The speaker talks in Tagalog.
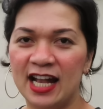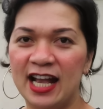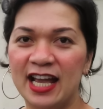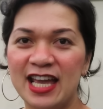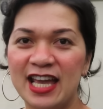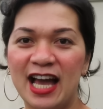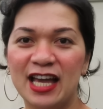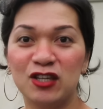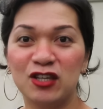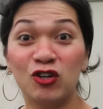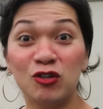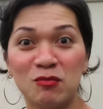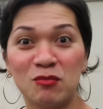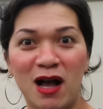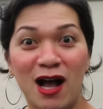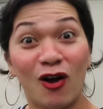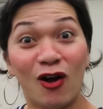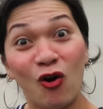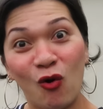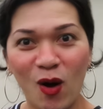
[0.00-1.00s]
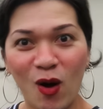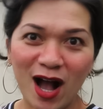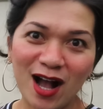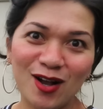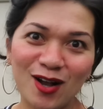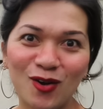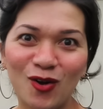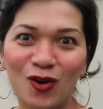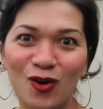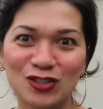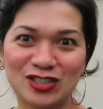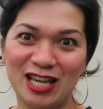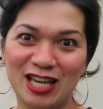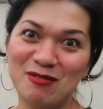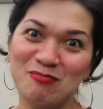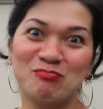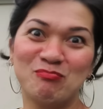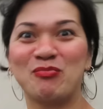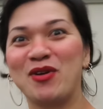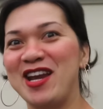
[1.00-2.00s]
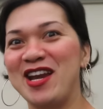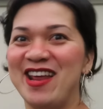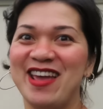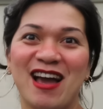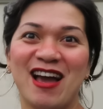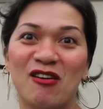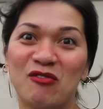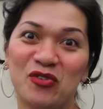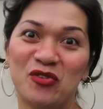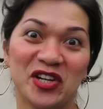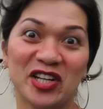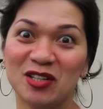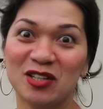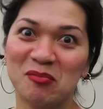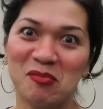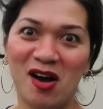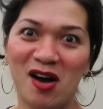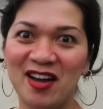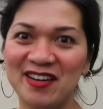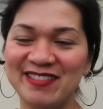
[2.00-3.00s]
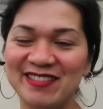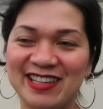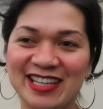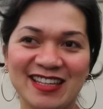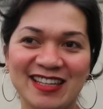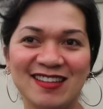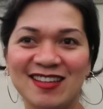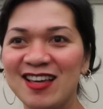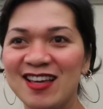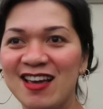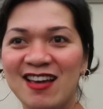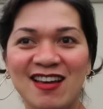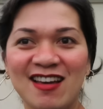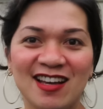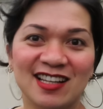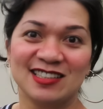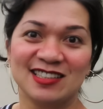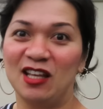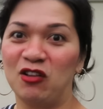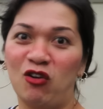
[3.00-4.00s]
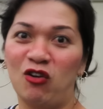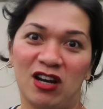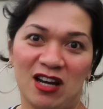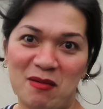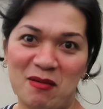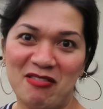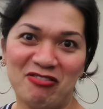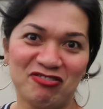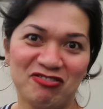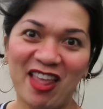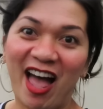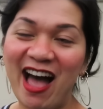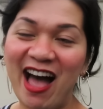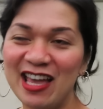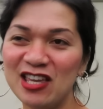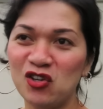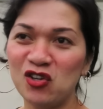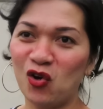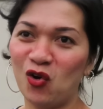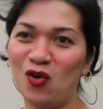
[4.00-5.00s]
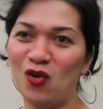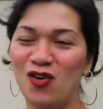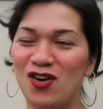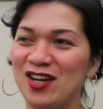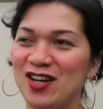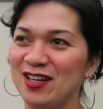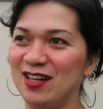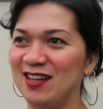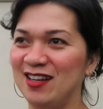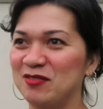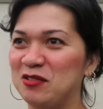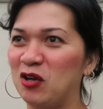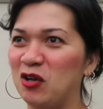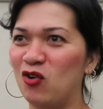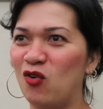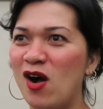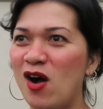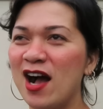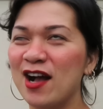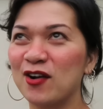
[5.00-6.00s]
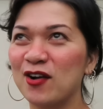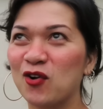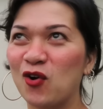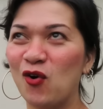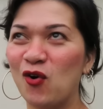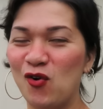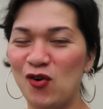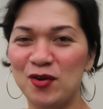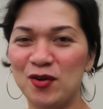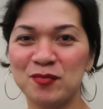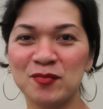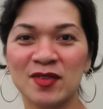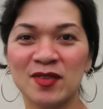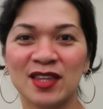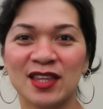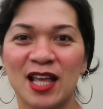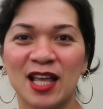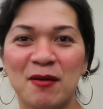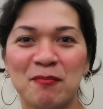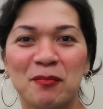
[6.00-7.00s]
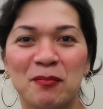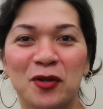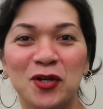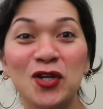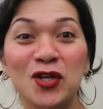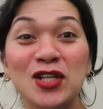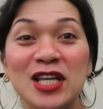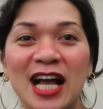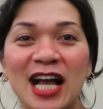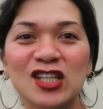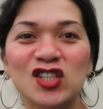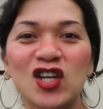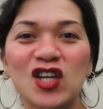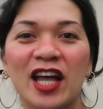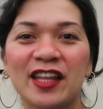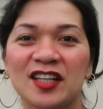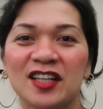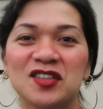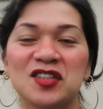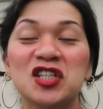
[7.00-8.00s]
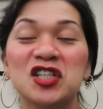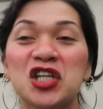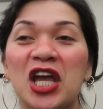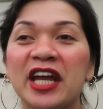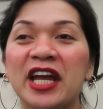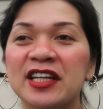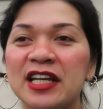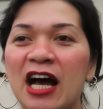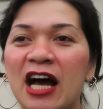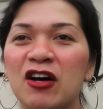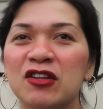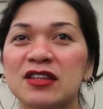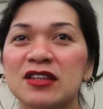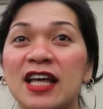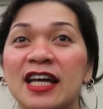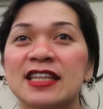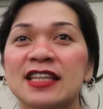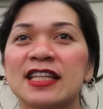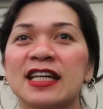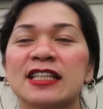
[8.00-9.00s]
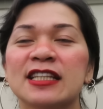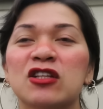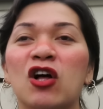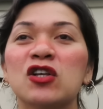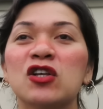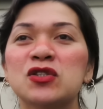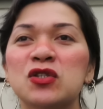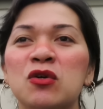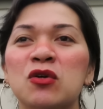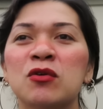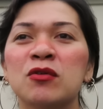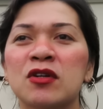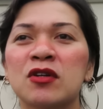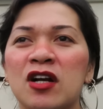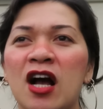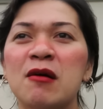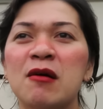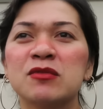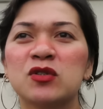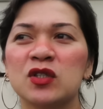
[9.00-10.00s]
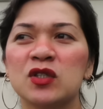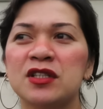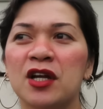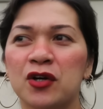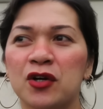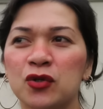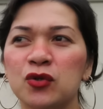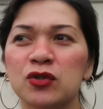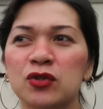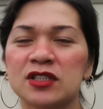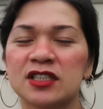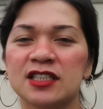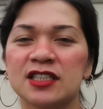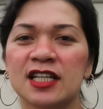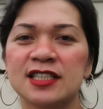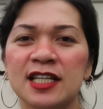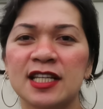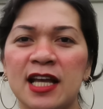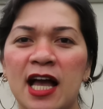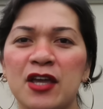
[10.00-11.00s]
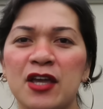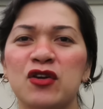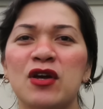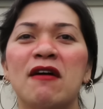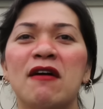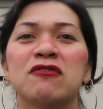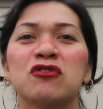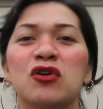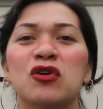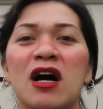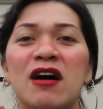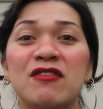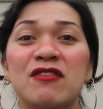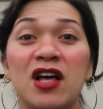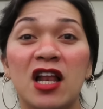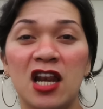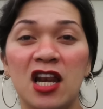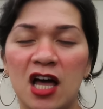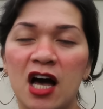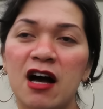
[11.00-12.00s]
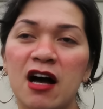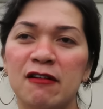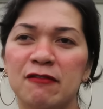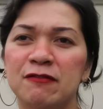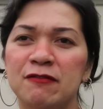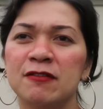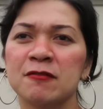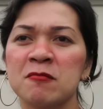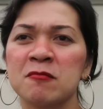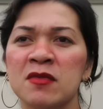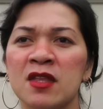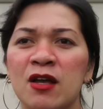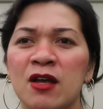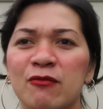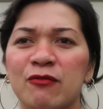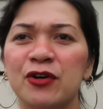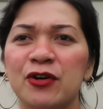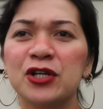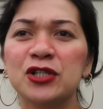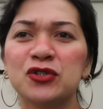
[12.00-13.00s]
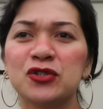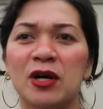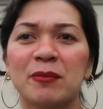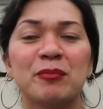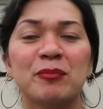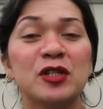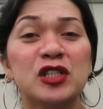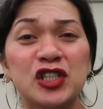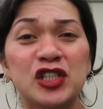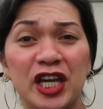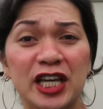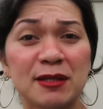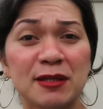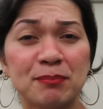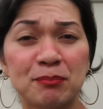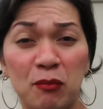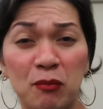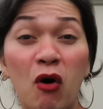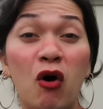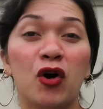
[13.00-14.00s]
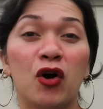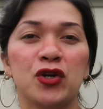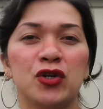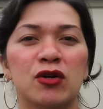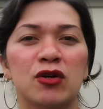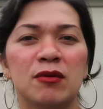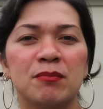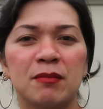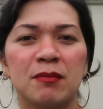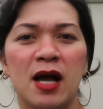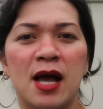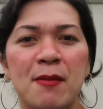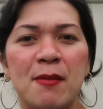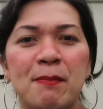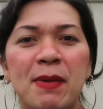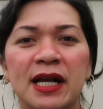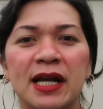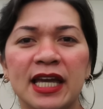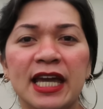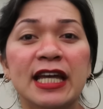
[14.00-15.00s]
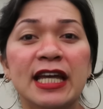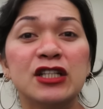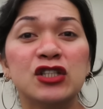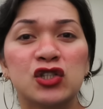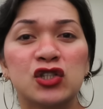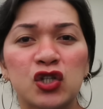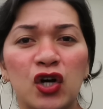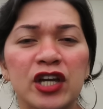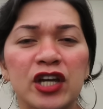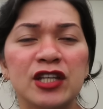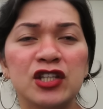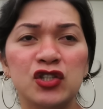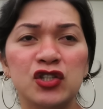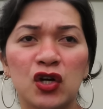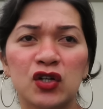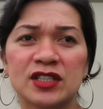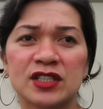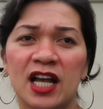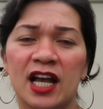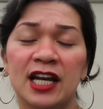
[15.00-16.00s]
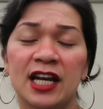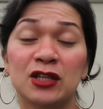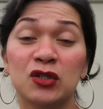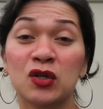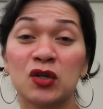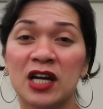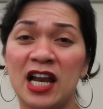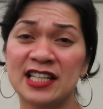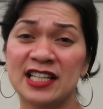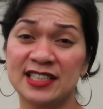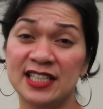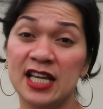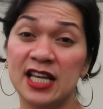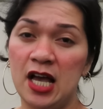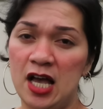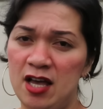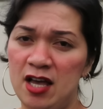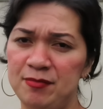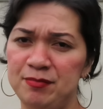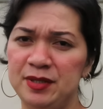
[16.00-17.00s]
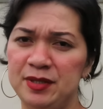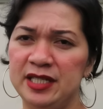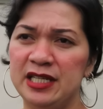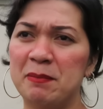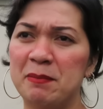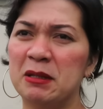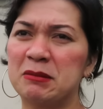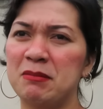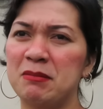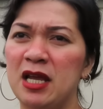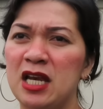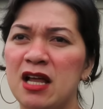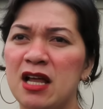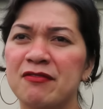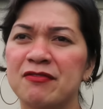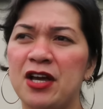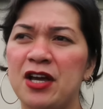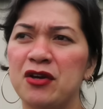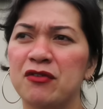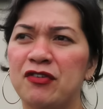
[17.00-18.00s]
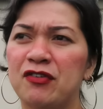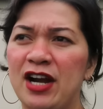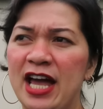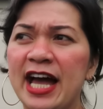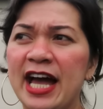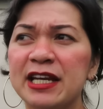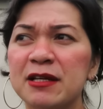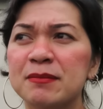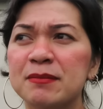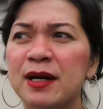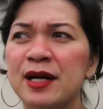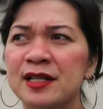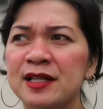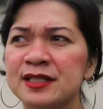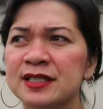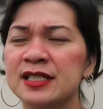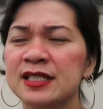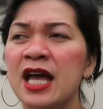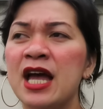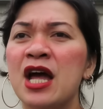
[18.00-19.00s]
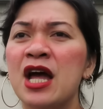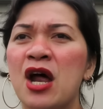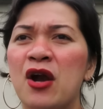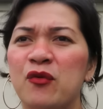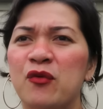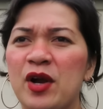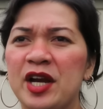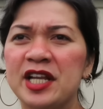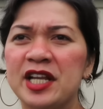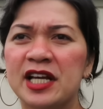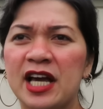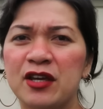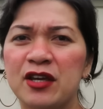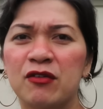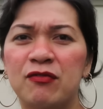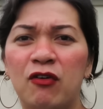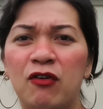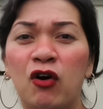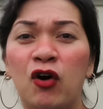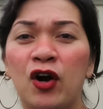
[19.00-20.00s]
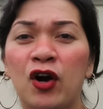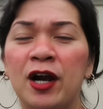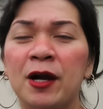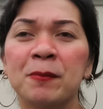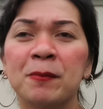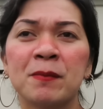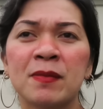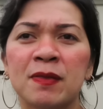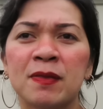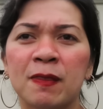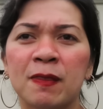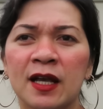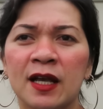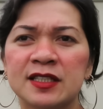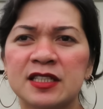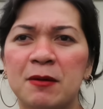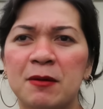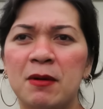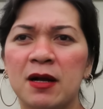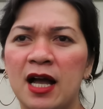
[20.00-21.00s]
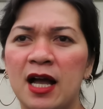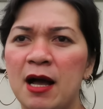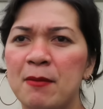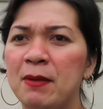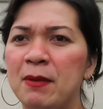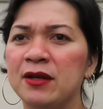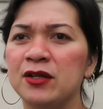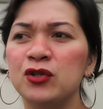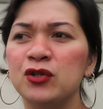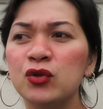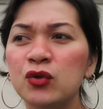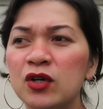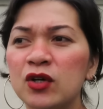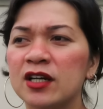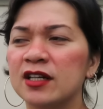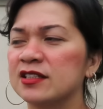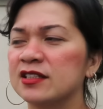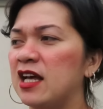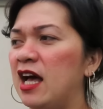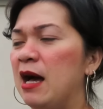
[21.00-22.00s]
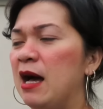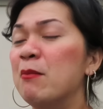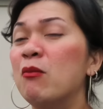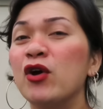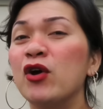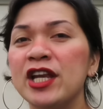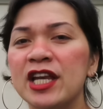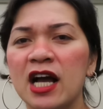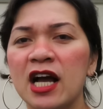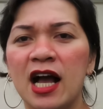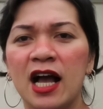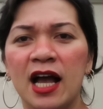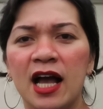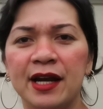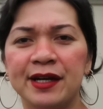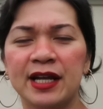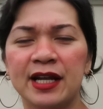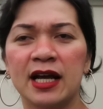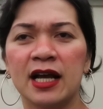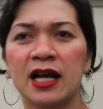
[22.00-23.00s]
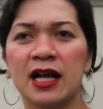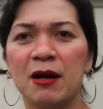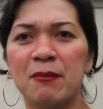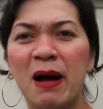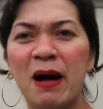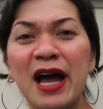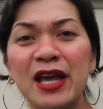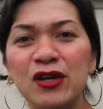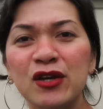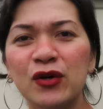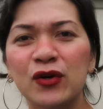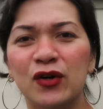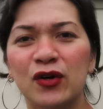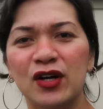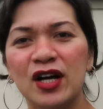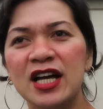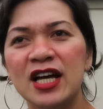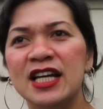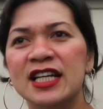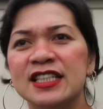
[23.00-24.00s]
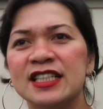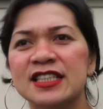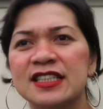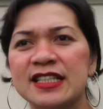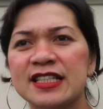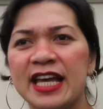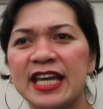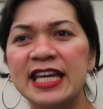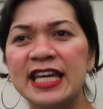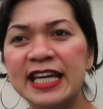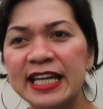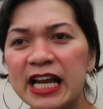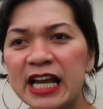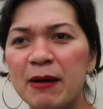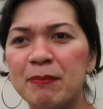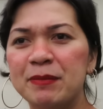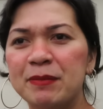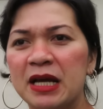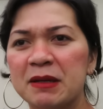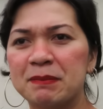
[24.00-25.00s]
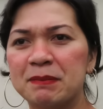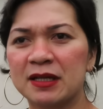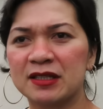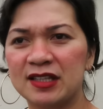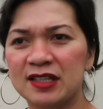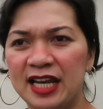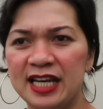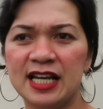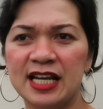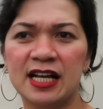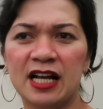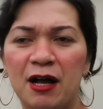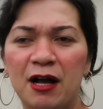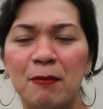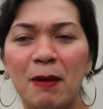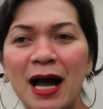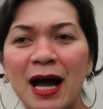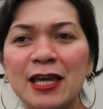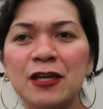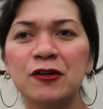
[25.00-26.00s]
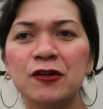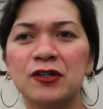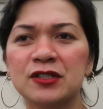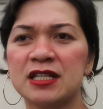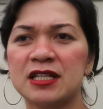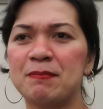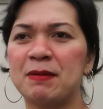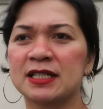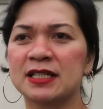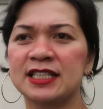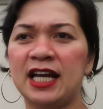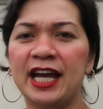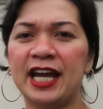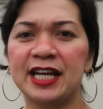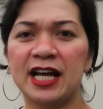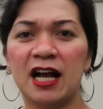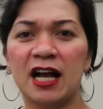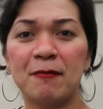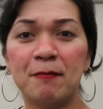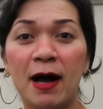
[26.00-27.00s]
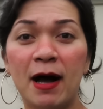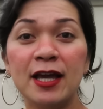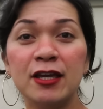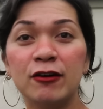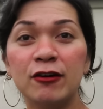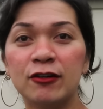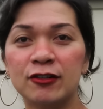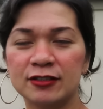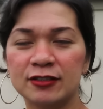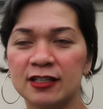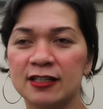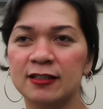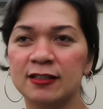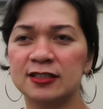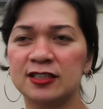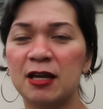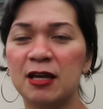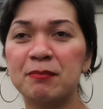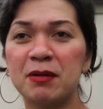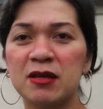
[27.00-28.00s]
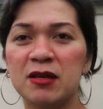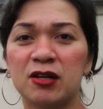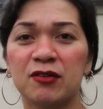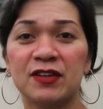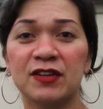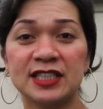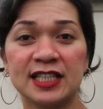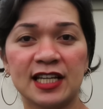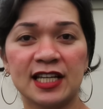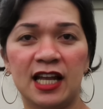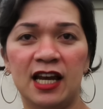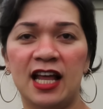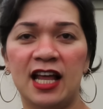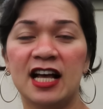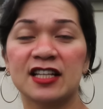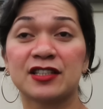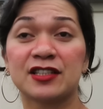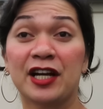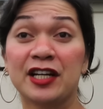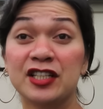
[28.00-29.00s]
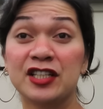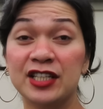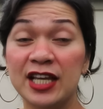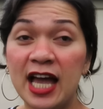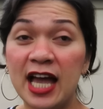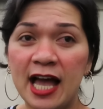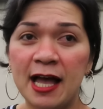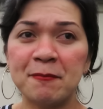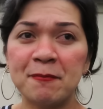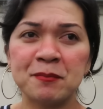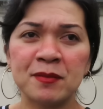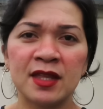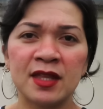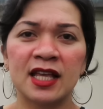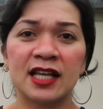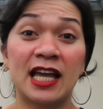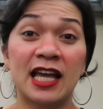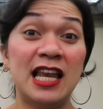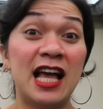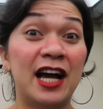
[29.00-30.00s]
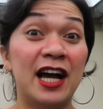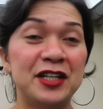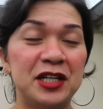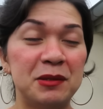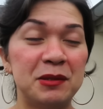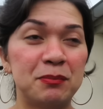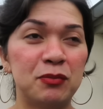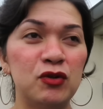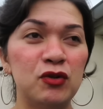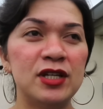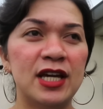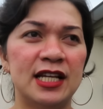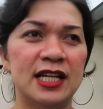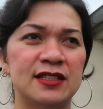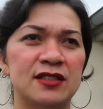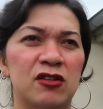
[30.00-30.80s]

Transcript: Kaya yun, mga kuwangko, syempre, they have real money. Sino lang naman tayo, hindi kuwangko. Pero yun nga siya, as they shared out that it also comes with the roots. Kasi nga, you have to have the love for you to appreciate po yung pag enjoy nyo sa ganitong klaseng hobby. Dapat may love kayo for animals, ready kayo for sa mga manure, sa amoy ng, ng kabayo, sa hirap ng pag-train ng kabayo, sa pagsakay ng kabayo. Siyempre, yung physical hazard niya, kailangan din po yan.